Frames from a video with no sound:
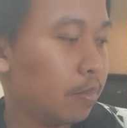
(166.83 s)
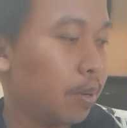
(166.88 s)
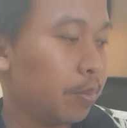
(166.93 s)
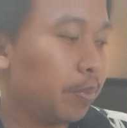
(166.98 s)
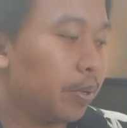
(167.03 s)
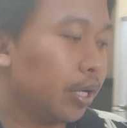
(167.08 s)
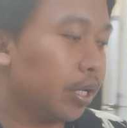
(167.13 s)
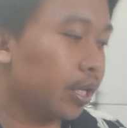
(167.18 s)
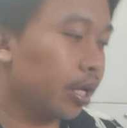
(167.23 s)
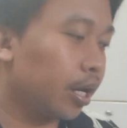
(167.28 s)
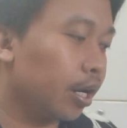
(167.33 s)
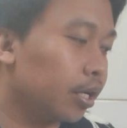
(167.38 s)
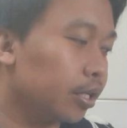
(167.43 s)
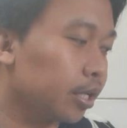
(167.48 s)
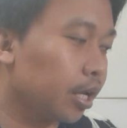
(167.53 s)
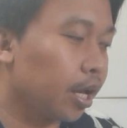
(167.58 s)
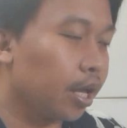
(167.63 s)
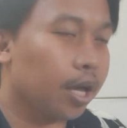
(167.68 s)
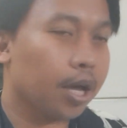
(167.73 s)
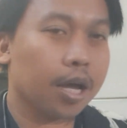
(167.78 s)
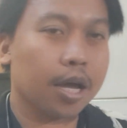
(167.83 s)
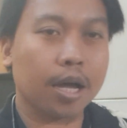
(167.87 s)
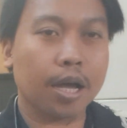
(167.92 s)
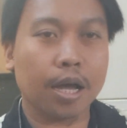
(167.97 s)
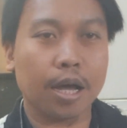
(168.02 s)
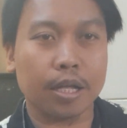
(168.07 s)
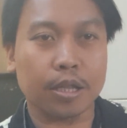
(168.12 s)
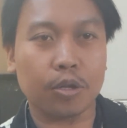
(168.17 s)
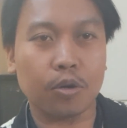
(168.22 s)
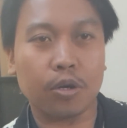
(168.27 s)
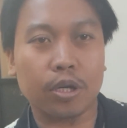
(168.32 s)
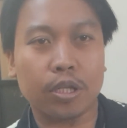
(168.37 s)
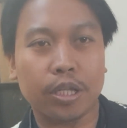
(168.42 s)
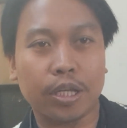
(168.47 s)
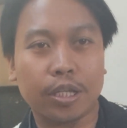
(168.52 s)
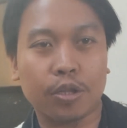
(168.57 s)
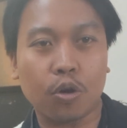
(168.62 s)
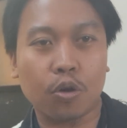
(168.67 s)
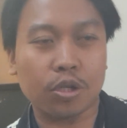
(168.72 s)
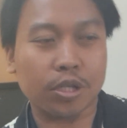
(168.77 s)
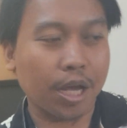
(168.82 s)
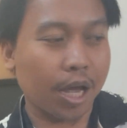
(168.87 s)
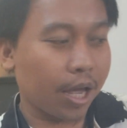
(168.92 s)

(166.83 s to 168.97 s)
mampir ke channel saya atau ke TikTok